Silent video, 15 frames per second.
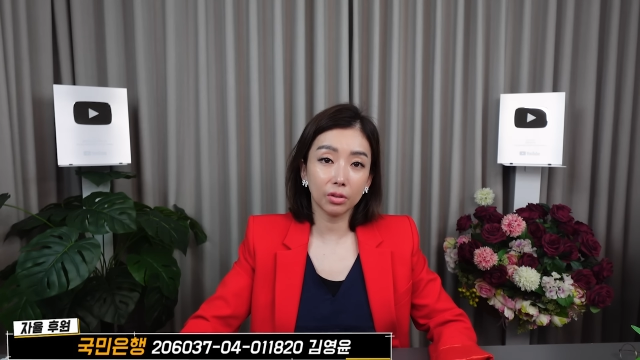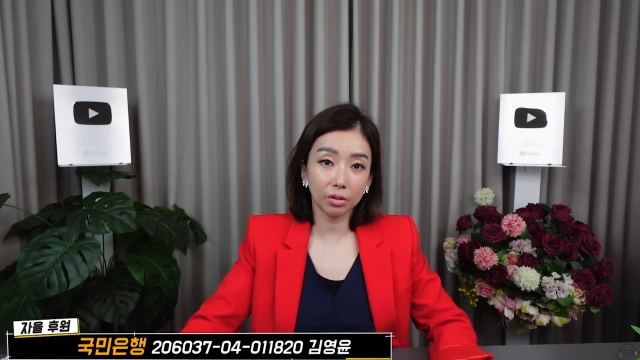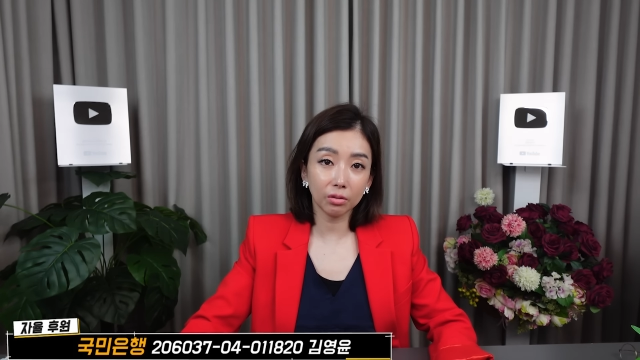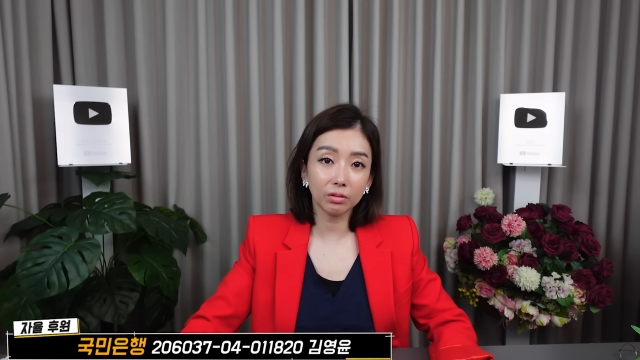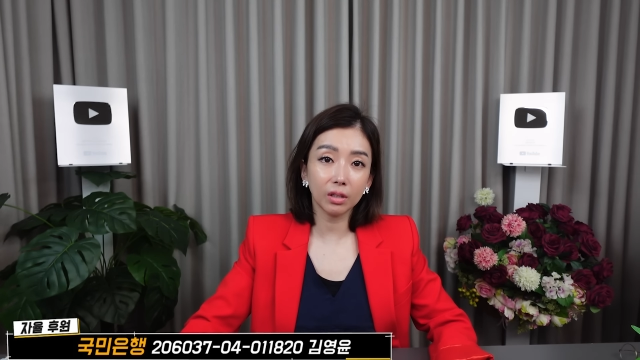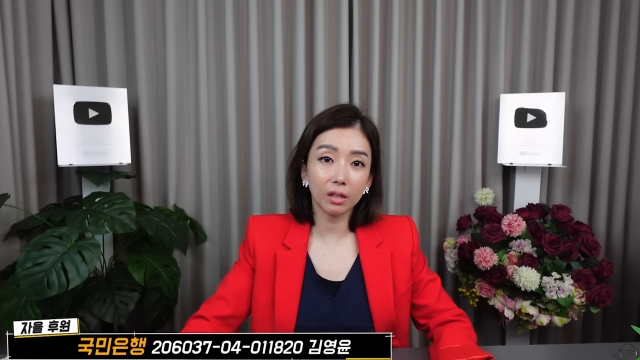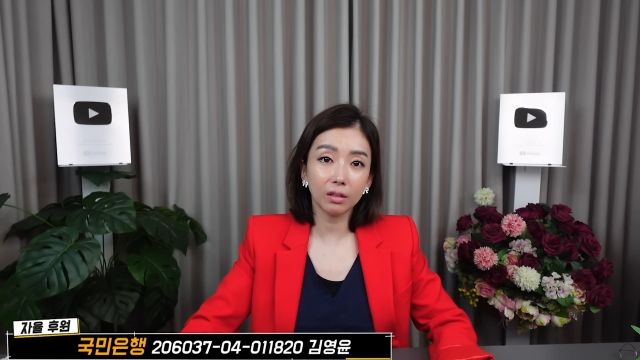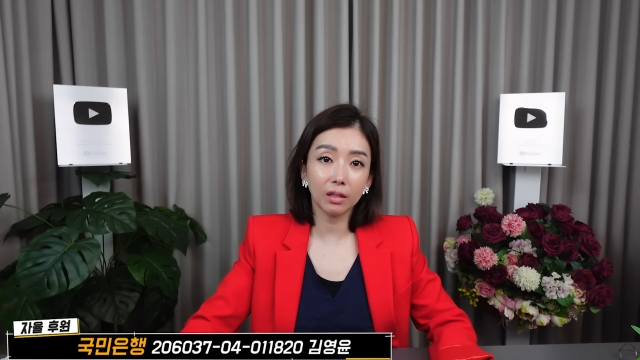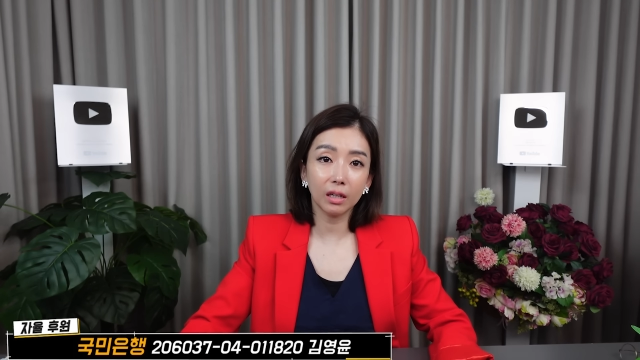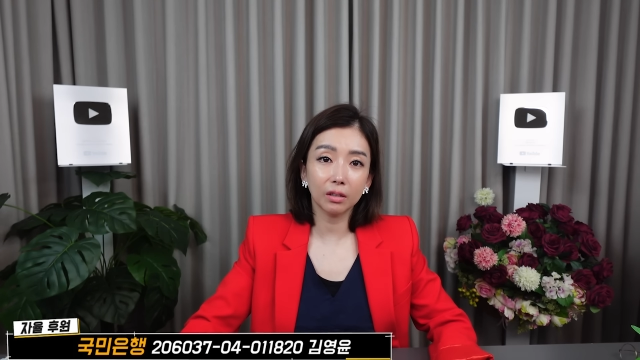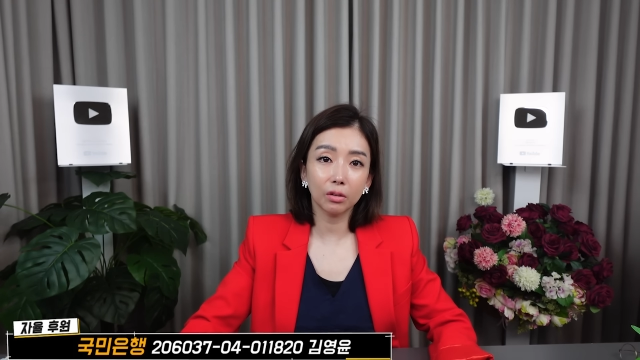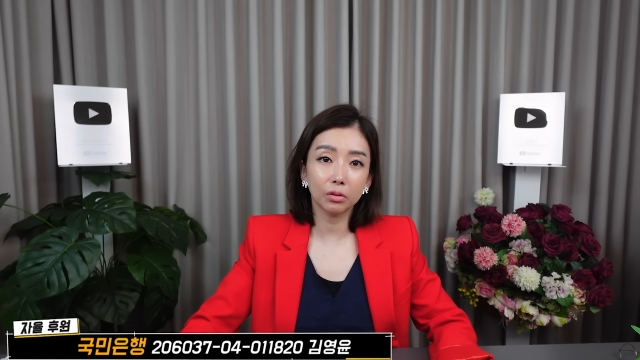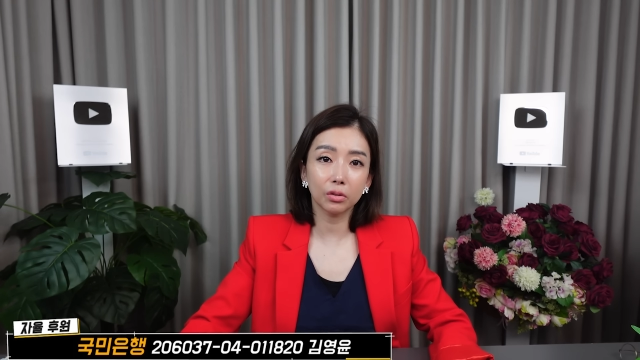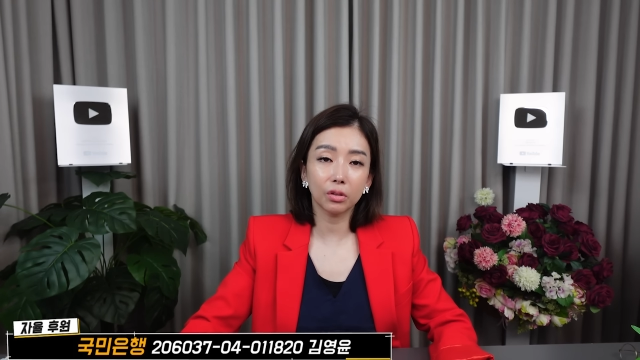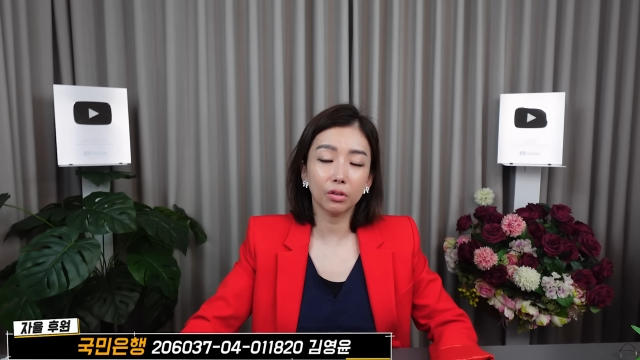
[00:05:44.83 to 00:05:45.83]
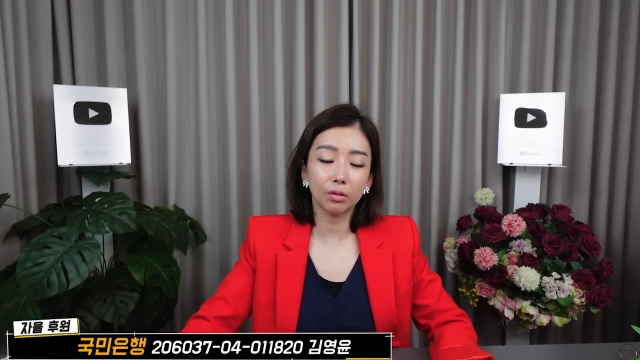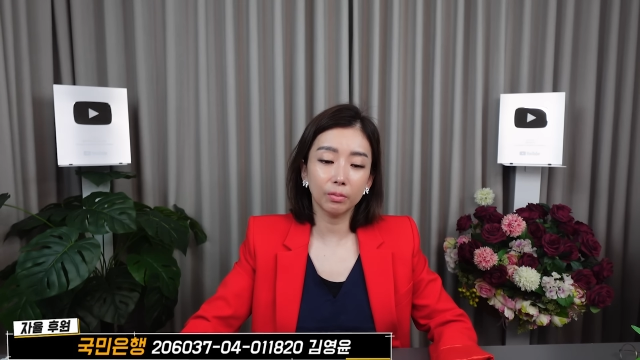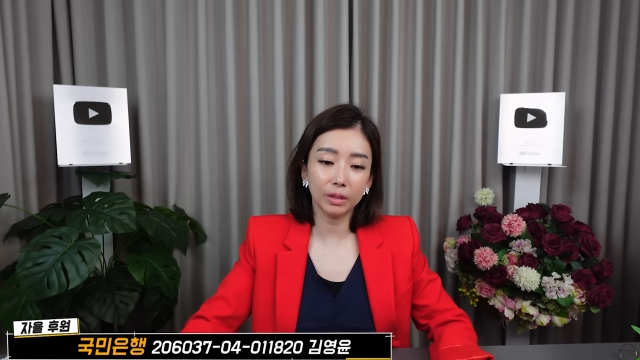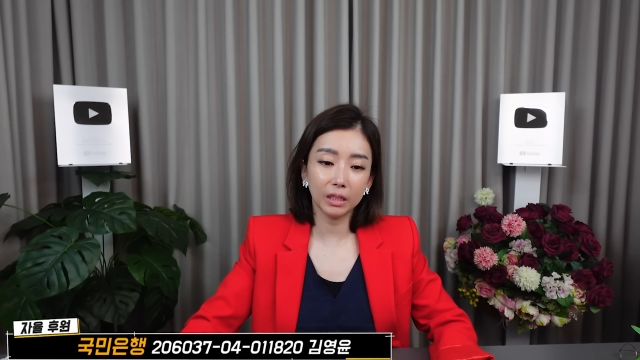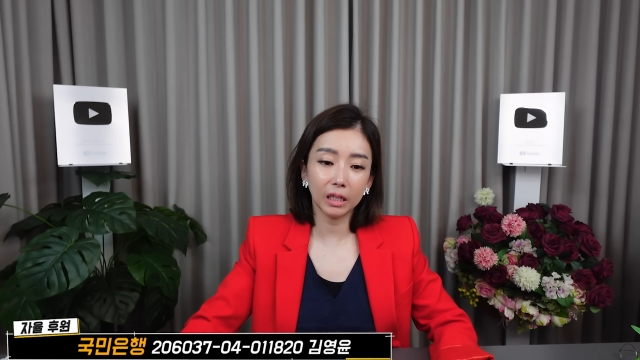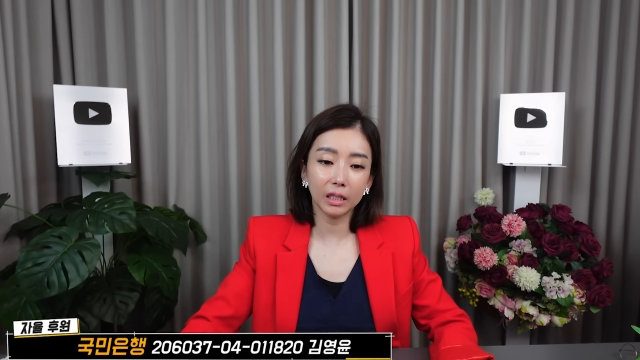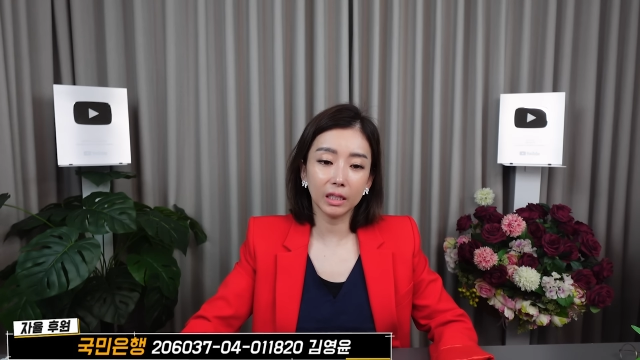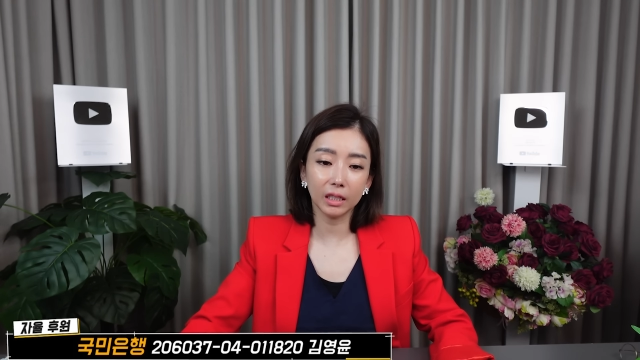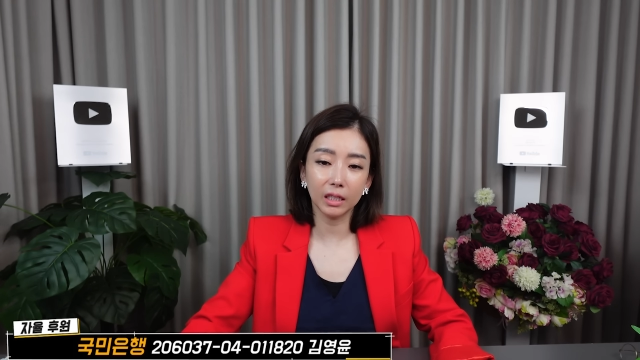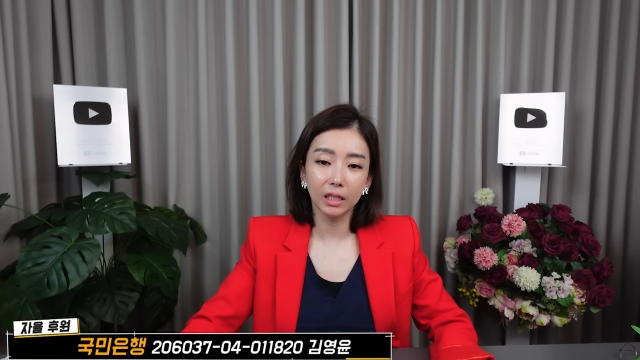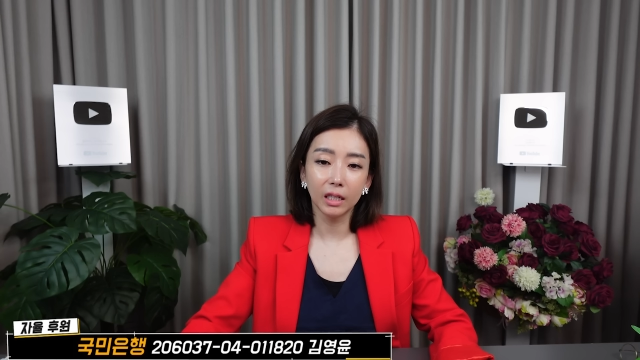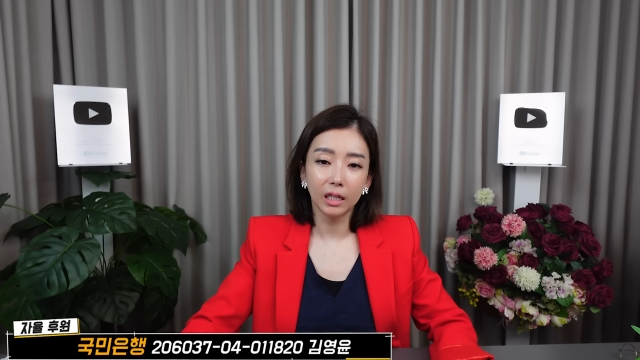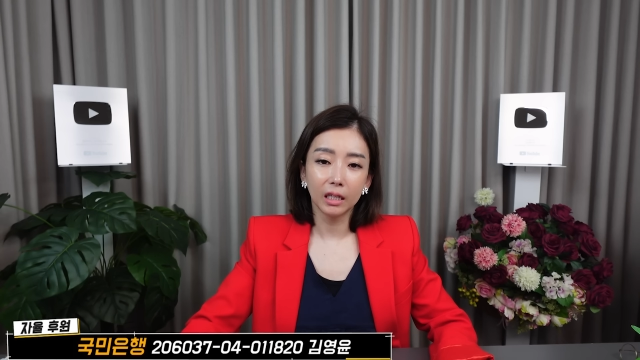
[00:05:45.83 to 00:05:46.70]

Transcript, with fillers: 청탁을 한 것처럼 이야기.